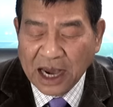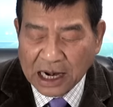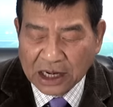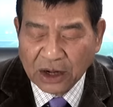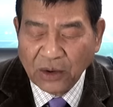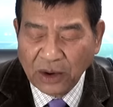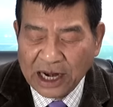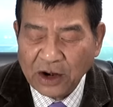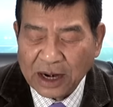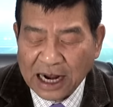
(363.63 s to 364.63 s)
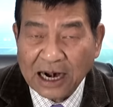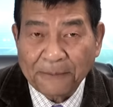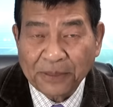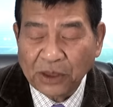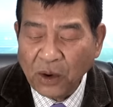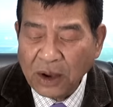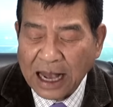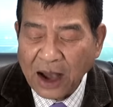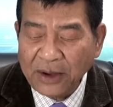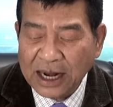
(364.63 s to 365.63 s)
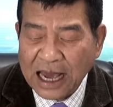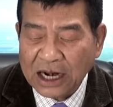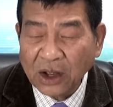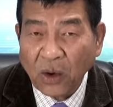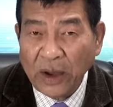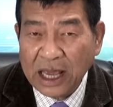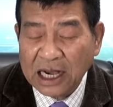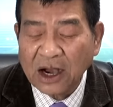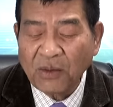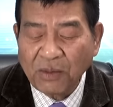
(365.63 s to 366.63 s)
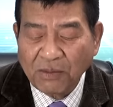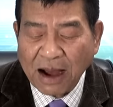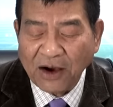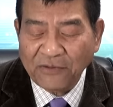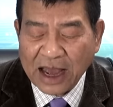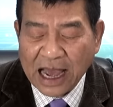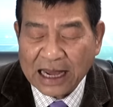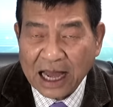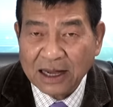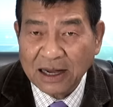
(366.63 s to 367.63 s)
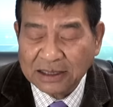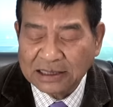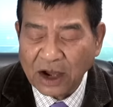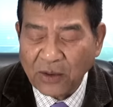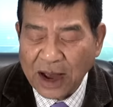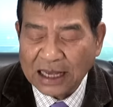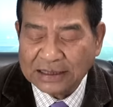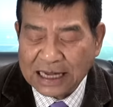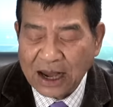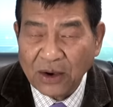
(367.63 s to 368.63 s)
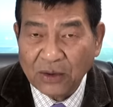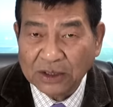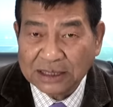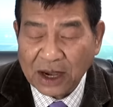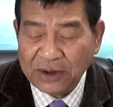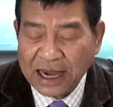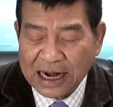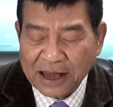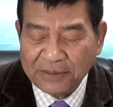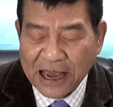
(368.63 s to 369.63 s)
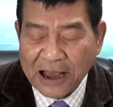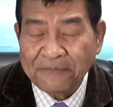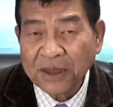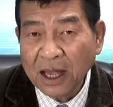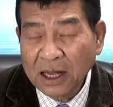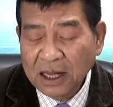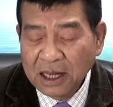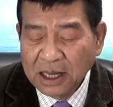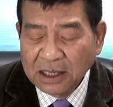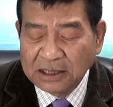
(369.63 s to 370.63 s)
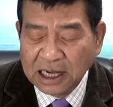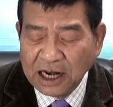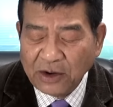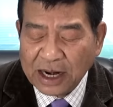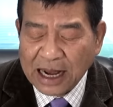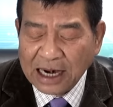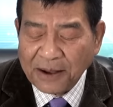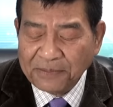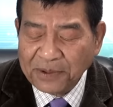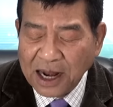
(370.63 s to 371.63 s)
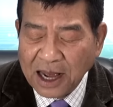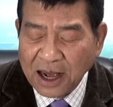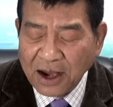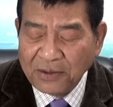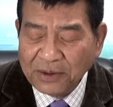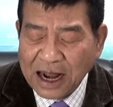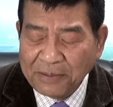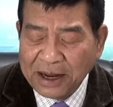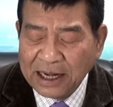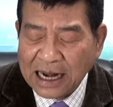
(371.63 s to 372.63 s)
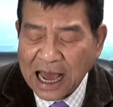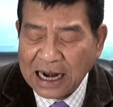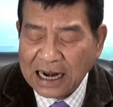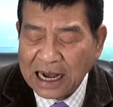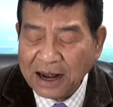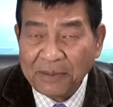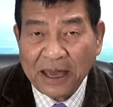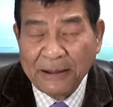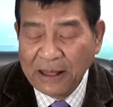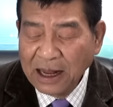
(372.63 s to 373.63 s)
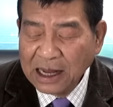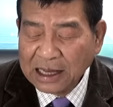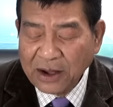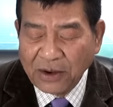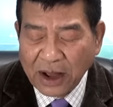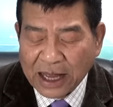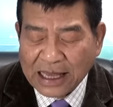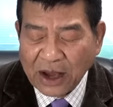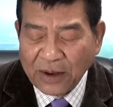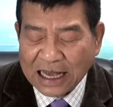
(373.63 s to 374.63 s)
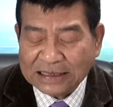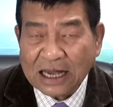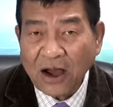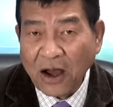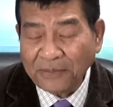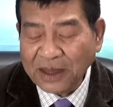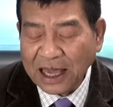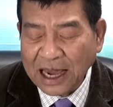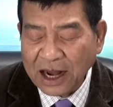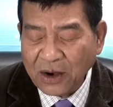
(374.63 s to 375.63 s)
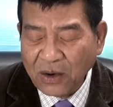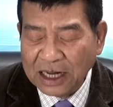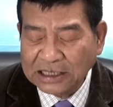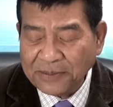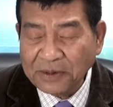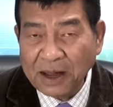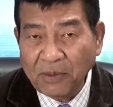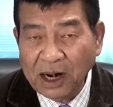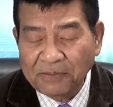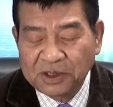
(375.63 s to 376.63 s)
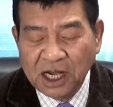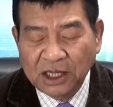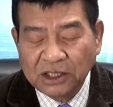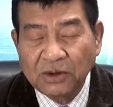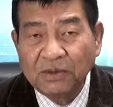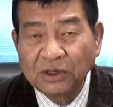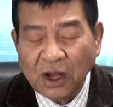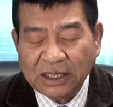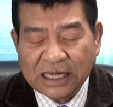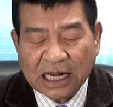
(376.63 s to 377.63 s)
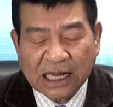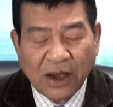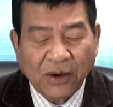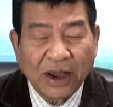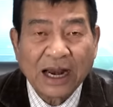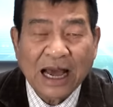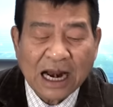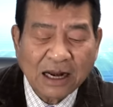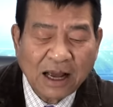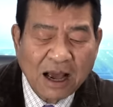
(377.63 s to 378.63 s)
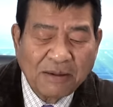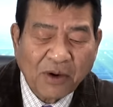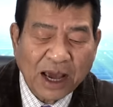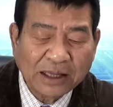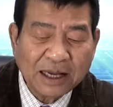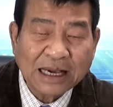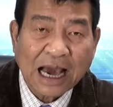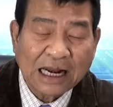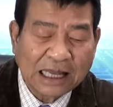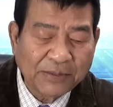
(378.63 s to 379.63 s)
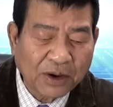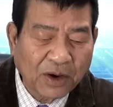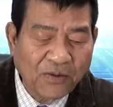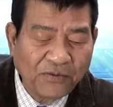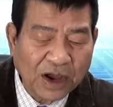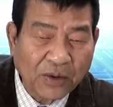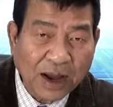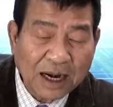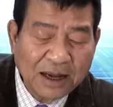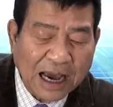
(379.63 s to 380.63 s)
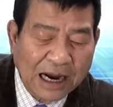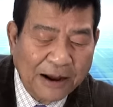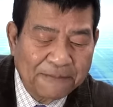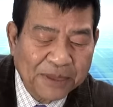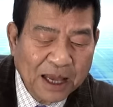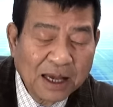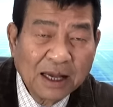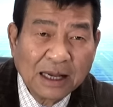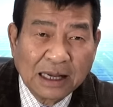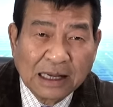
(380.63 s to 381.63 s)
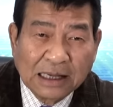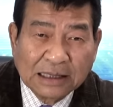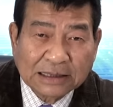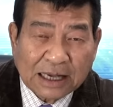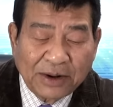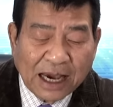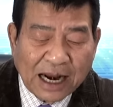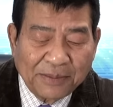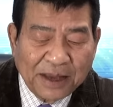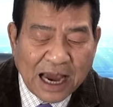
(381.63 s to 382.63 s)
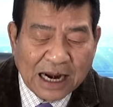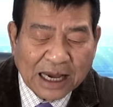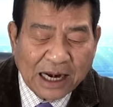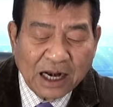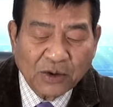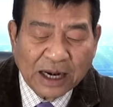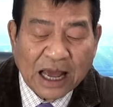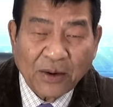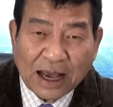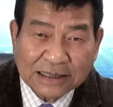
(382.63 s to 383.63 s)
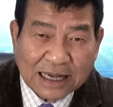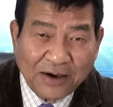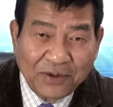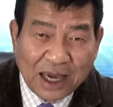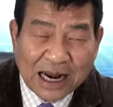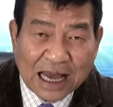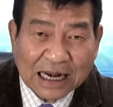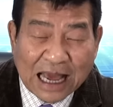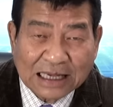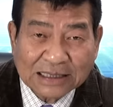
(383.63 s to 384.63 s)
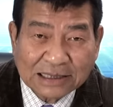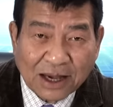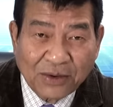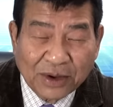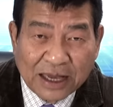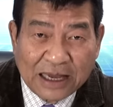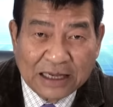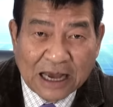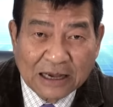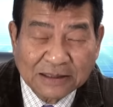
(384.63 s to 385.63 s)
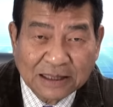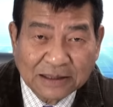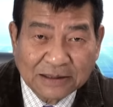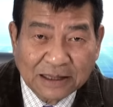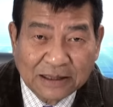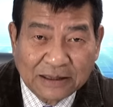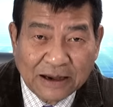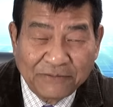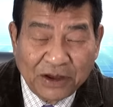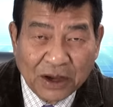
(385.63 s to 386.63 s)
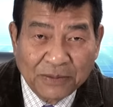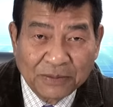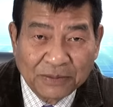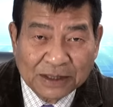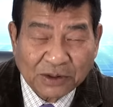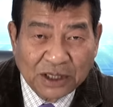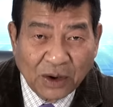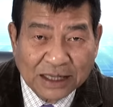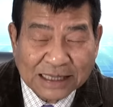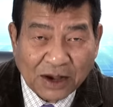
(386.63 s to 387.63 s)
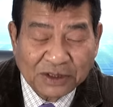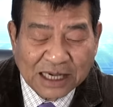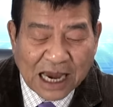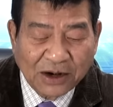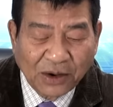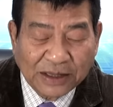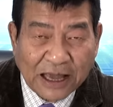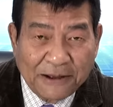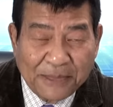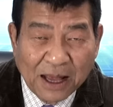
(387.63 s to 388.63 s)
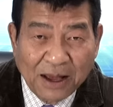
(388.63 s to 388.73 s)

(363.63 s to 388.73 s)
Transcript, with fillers: khẩn của Liên đoàn Ả Rập tố cáo Iran cố ý không bảo vệ các cơ sở ngoại giao của Saudi Arabia. Trưởng Liên đoàn Ả Rập là ông Namin al-Arabi kêu gọi các nhà ngoại giao họp tại Cairo là chấp nhận một lập trường chung rõ rệt kêu gọi Iran ngưng mọi hình thức can thiệp vào công việc của các nước Ả Rập. Saudi Arabia đã cắt đứt quan hệ ngoại giao với Iran ngay sau khi ờ, xử tử ờ, vị giáo sĩ Hồi giáo Shia nổi tiếng